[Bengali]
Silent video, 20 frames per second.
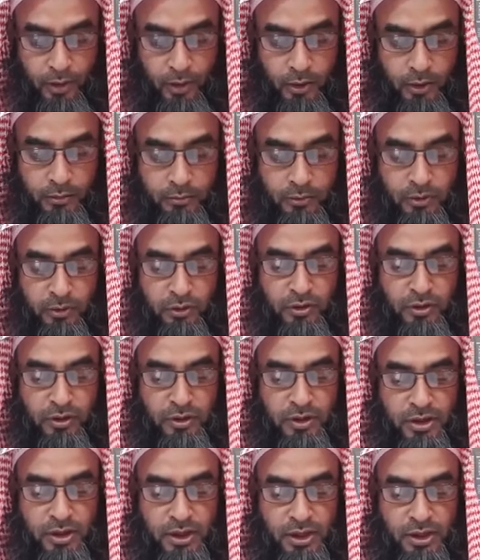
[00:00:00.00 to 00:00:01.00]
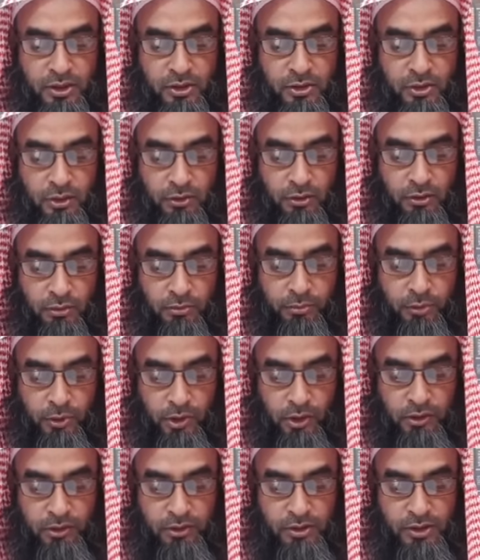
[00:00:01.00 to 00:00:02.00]
এবং সেই সরল
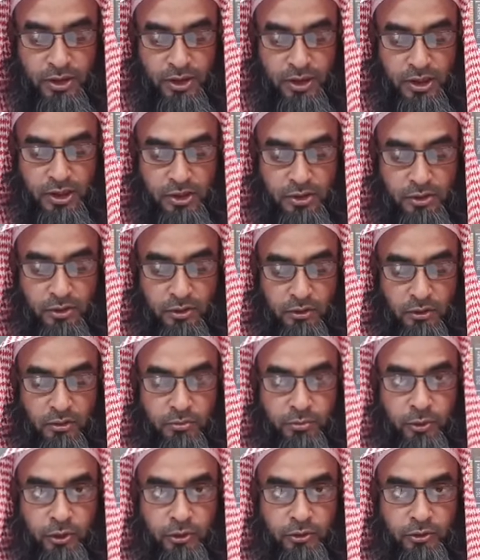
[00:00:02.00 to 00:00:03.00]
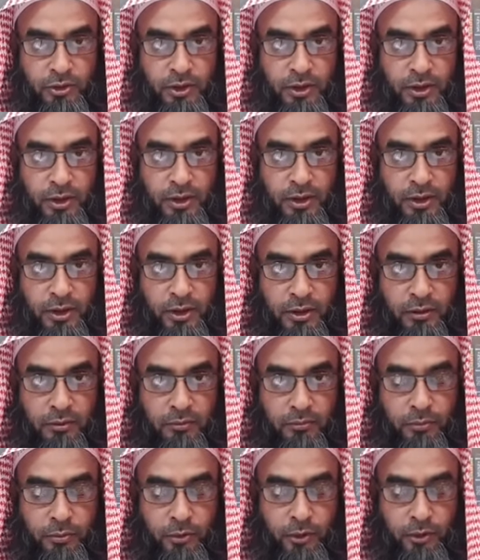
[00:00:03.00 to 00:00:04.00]
পথ সেই সরল পথ থেকে
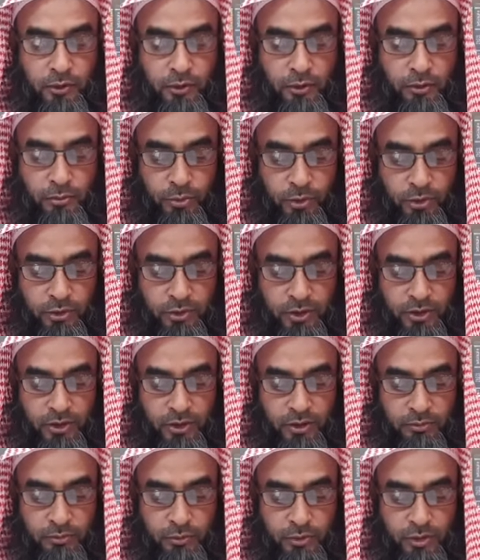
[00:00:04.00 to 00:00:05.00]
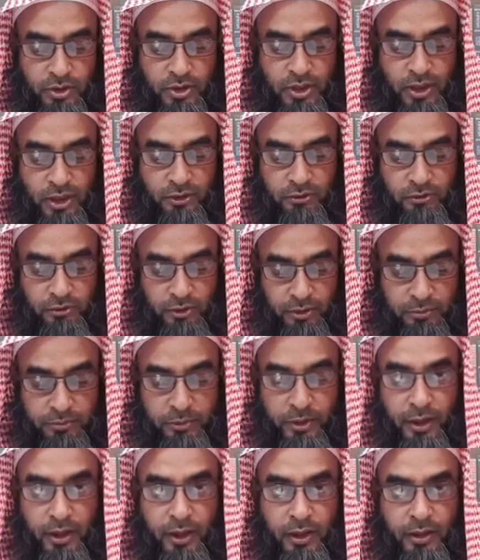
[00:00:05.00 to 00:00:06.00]
বক্র পথে পরিচালিত
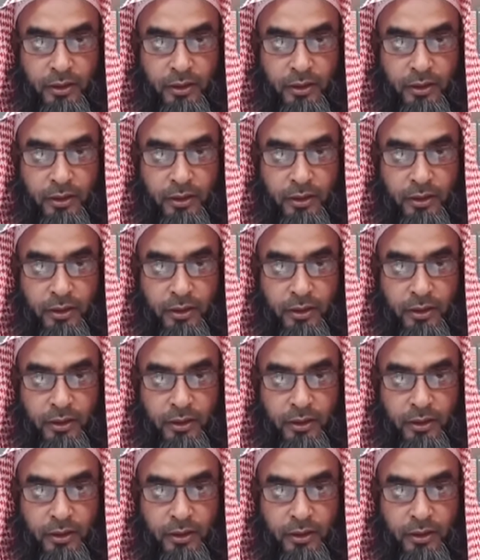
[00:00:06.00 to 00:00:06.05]
হবে না